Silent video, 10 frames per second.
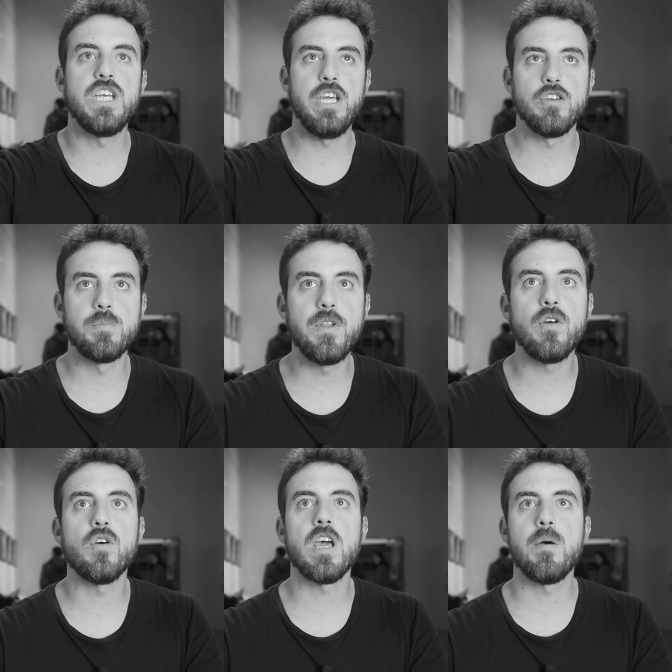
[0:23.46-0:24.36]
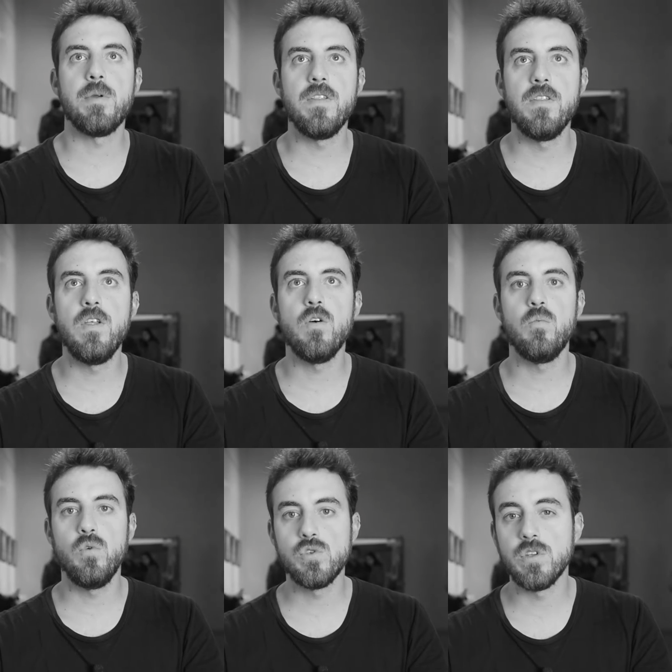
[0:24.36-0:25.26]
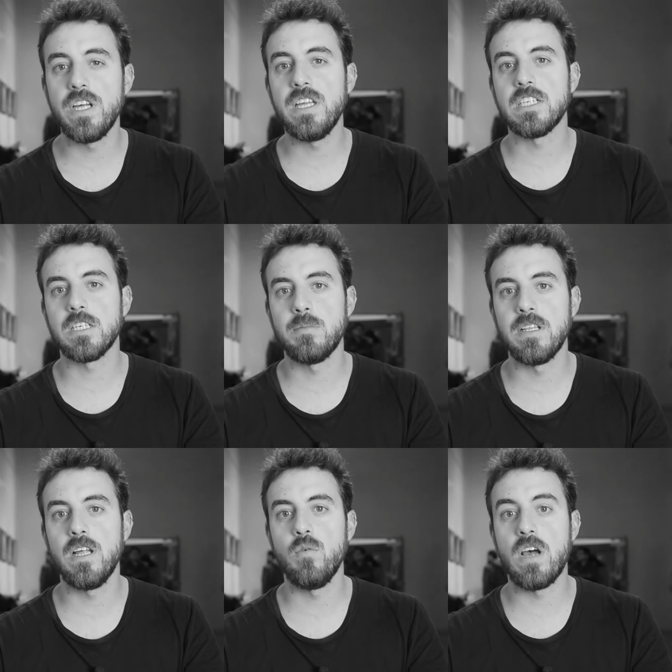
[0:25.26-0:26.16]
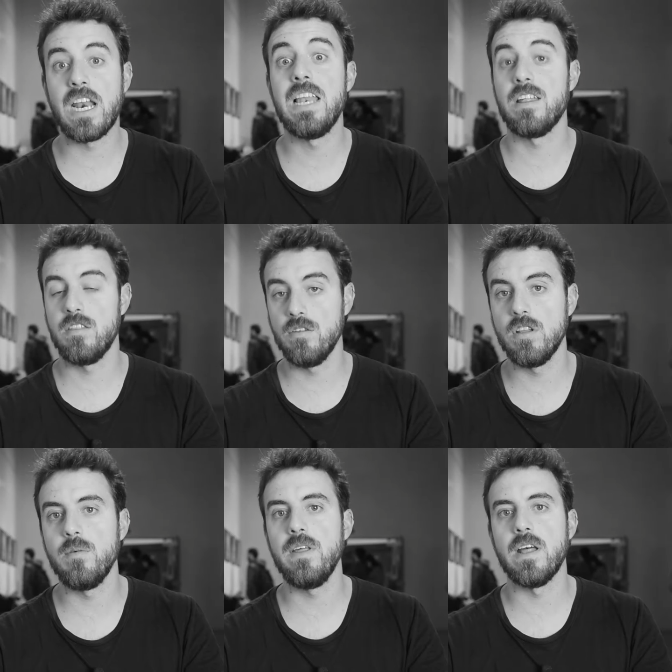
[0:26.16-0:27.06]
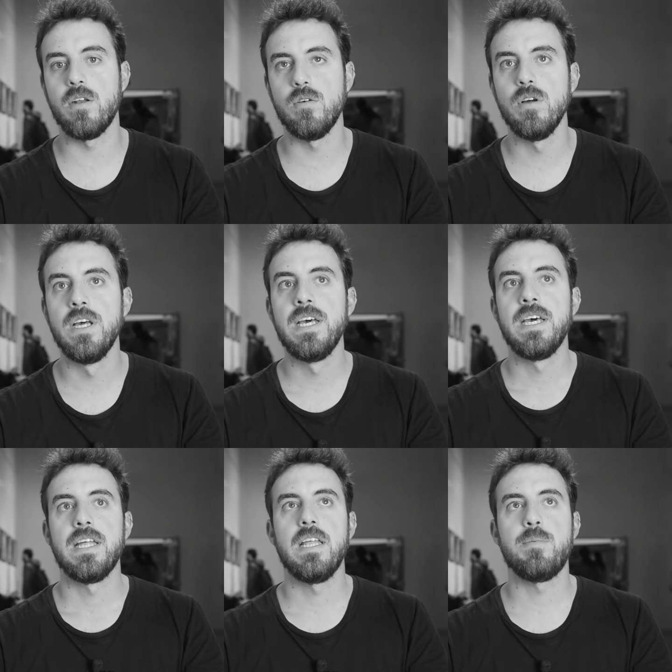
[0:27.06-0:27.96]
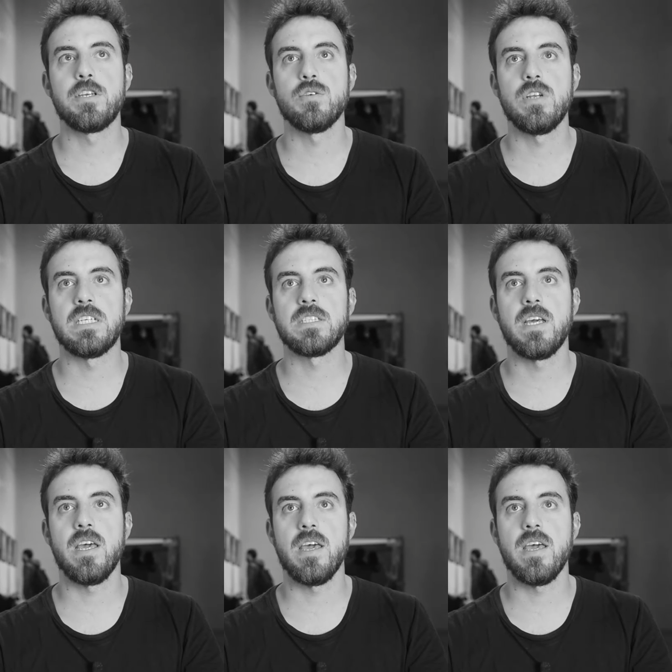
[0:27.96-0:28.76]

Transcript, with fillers: Sí, yo siempre digo que he aprendido mucho de ellas, que me una gran lección de vida, ¿no? de personas